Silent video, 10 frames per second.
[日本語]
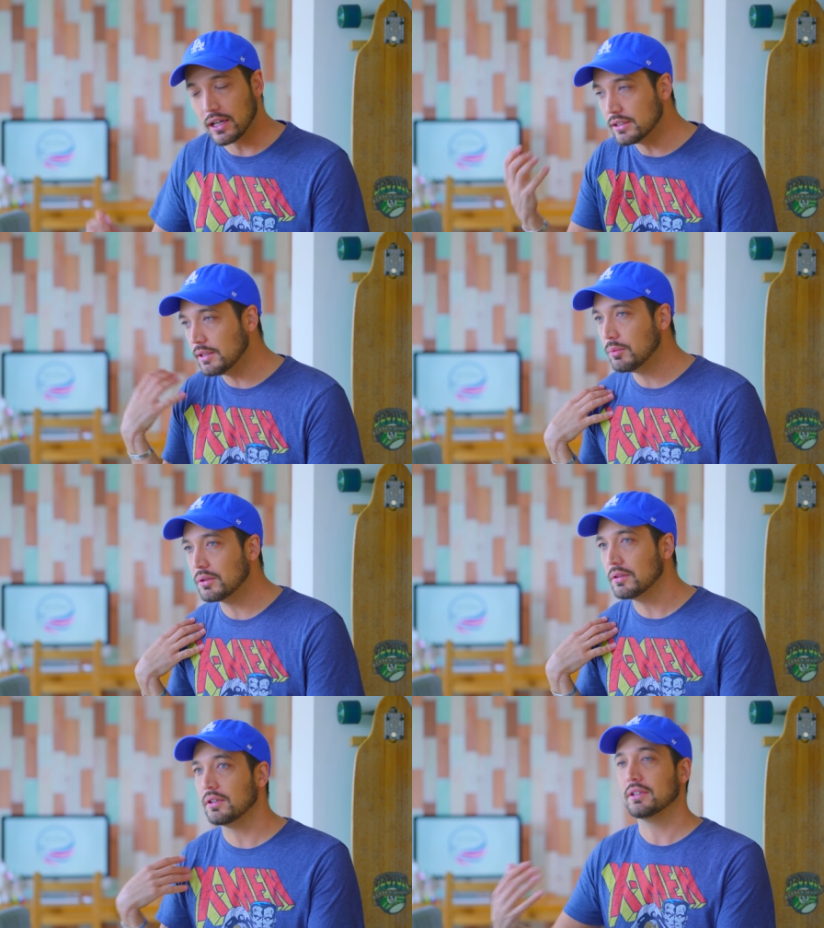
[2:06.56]
逆に
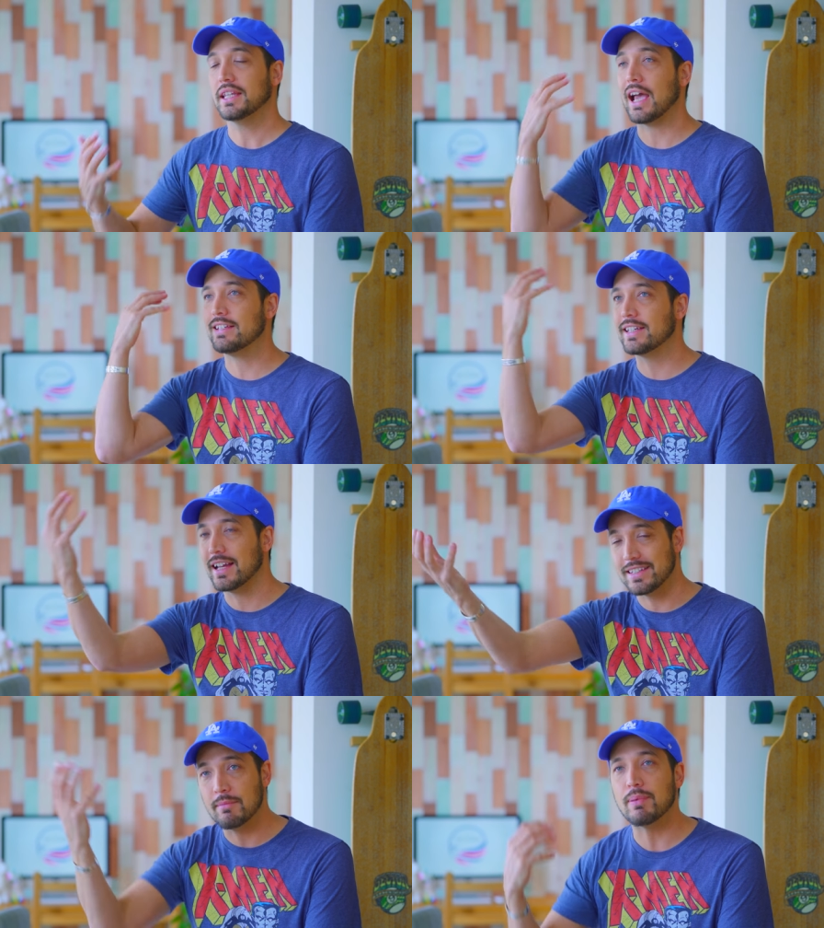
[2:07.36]
僕の大好き
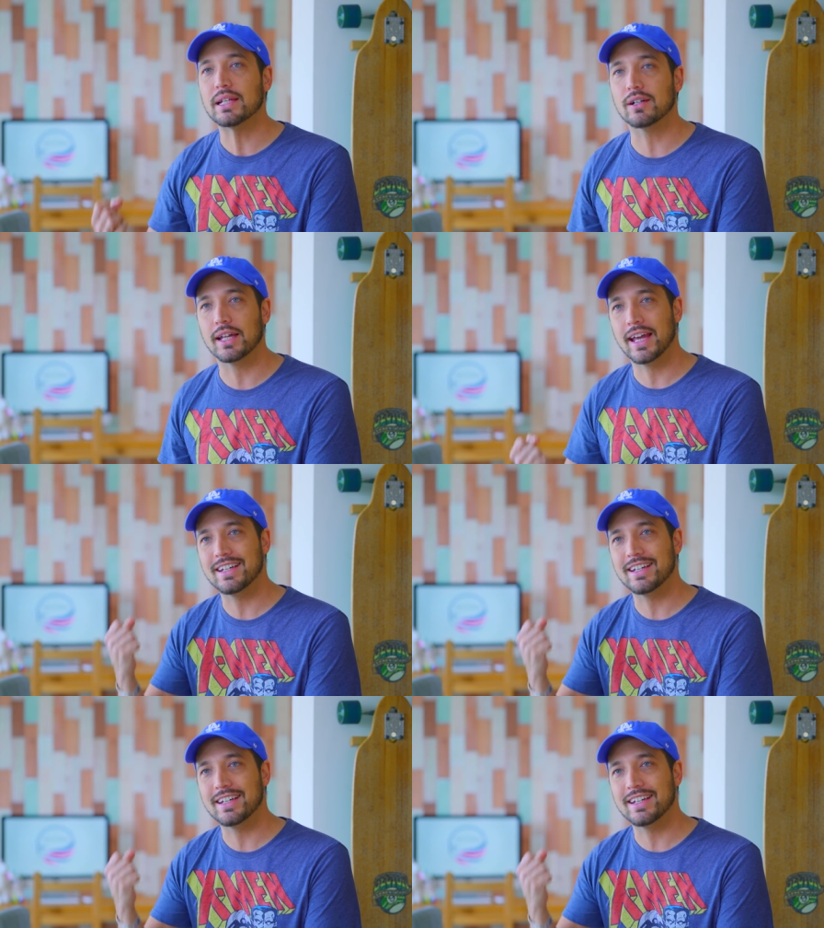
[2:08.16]
な先輩とか